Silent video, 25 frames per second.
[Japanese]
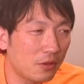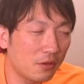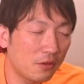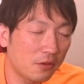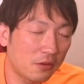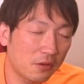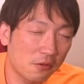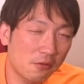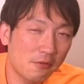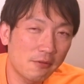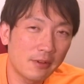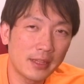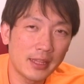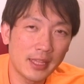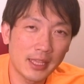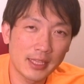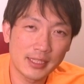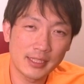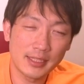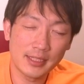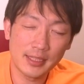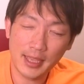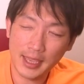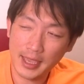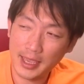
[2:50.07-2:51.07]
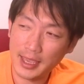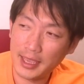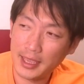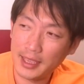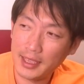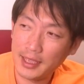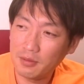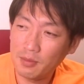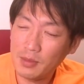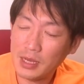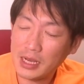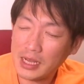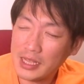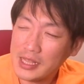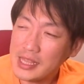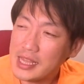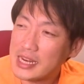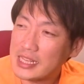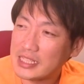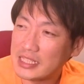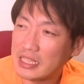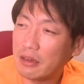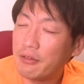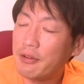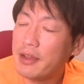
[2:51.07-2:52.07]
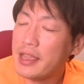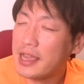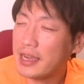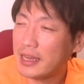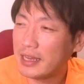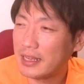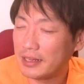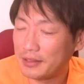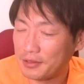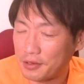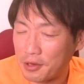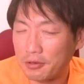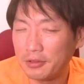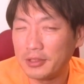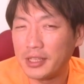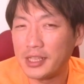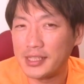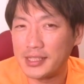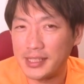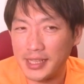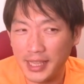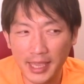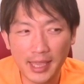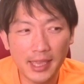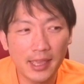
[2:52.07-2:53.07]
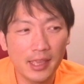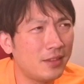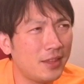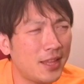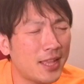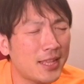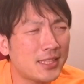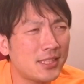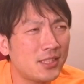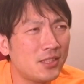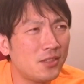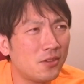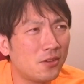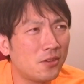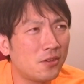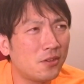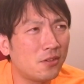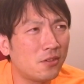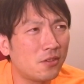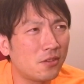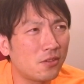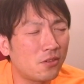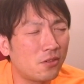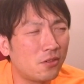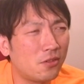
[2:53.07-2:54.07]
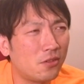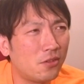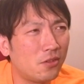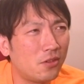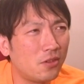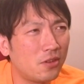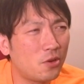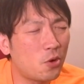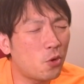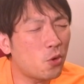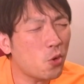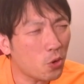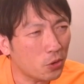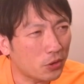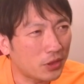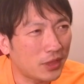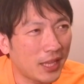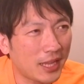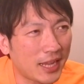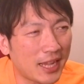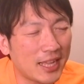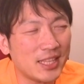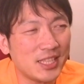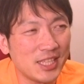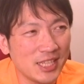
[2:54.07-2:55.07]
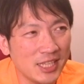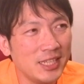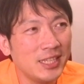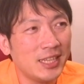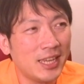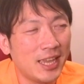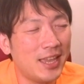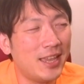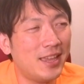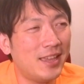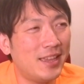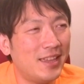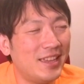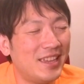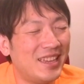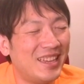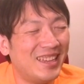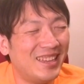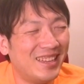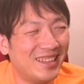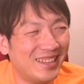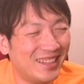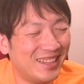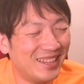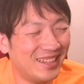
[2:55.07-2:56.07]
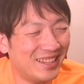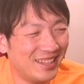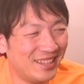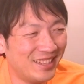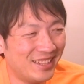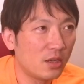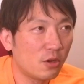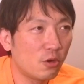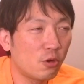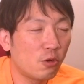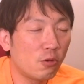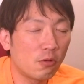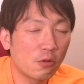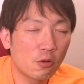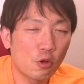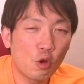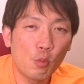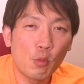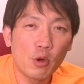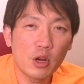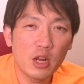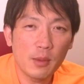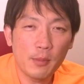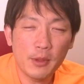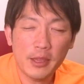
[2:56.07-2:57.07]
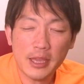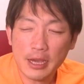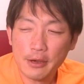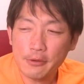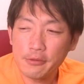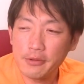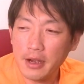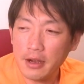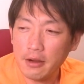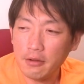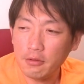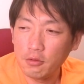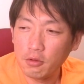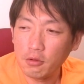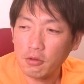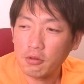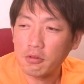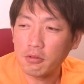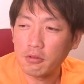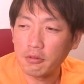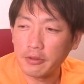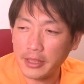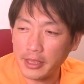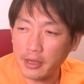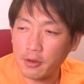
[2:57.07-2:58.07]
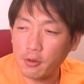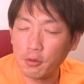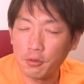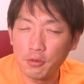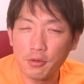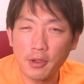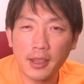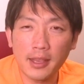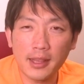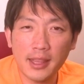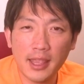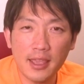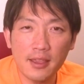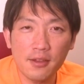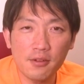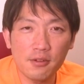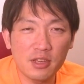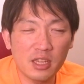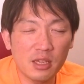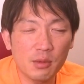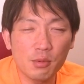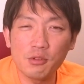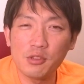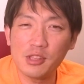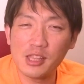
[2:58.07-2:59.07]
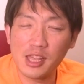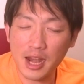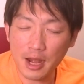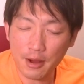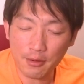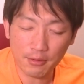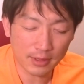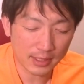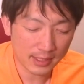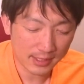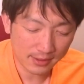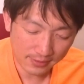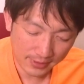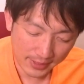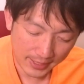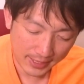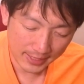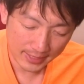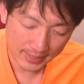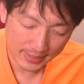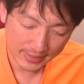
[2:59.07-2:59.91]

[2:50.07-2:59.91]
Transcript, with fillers: いう曲はですね、まあ、かなり爽やかな曲ですね。夏のこう午後って感じ。こう木漏れ日あふれる道路をね、こう抜けていく気分になれるんですよね。